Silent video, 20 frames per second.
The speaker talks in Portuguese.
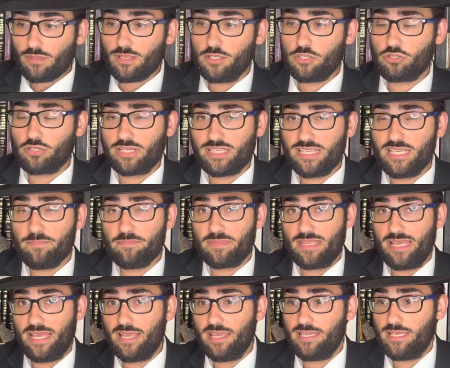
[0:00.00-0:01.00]
Isso aqui
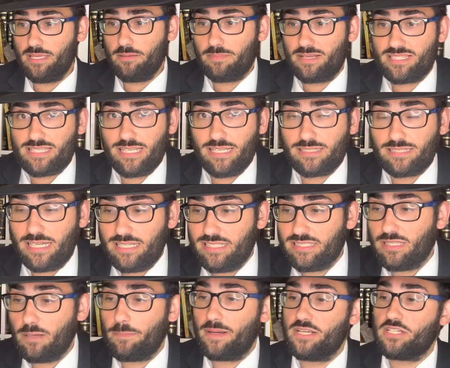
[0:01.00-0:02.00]
é em Maseret Ali
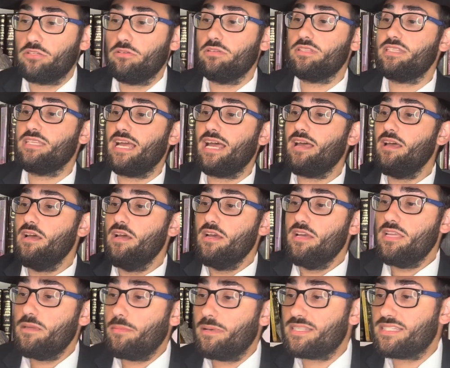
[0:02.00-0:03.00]
na página 11A
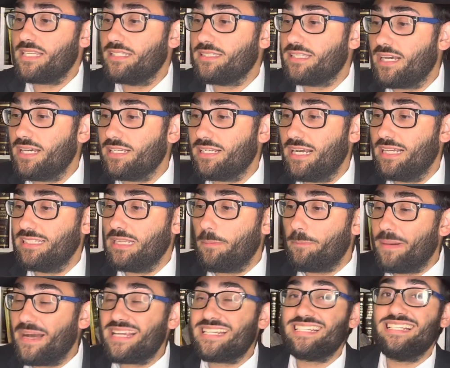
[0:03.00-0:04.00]
e Maseret Hagá na
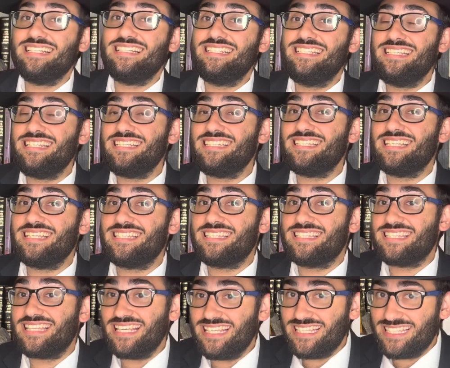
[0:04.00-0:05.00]
página
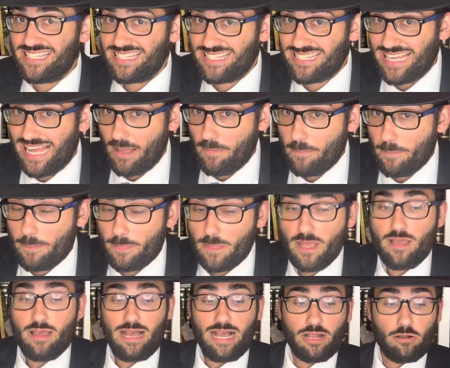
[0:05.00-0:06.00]
16A.
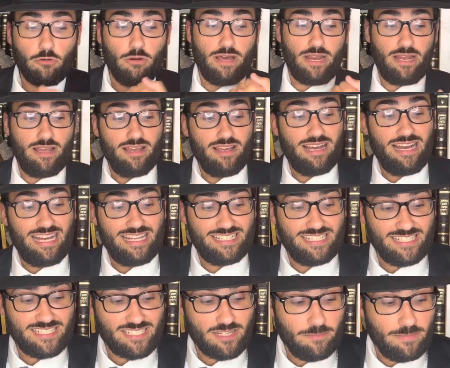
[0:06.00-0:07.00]
Agora, a
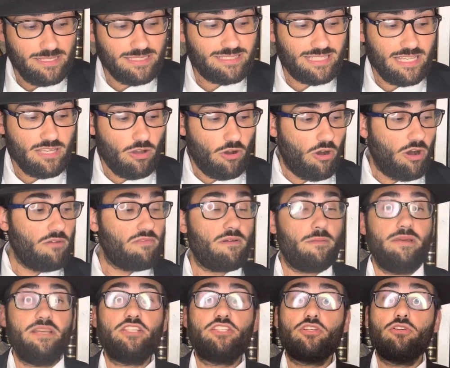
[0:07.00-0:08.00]
gente também tem,
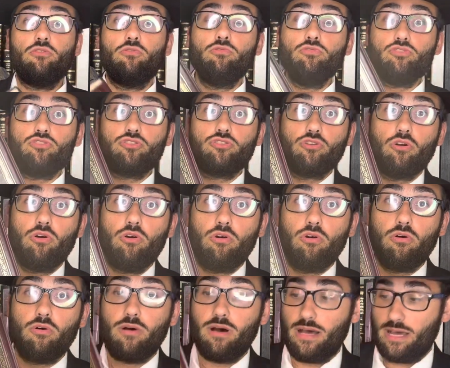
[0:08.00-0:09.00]
obviamente, o
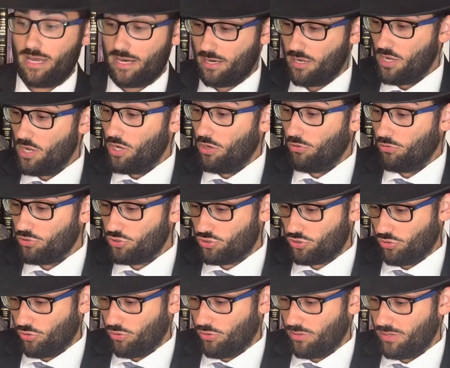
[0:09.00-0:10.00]
Zor O
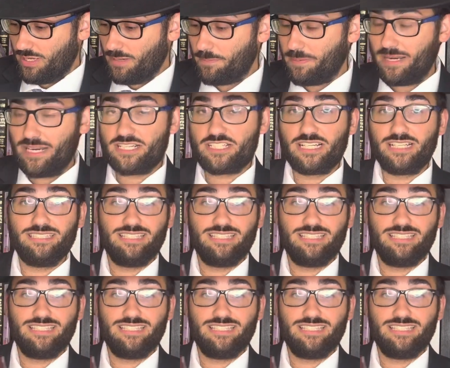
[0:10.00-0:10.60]
Zor, para Shad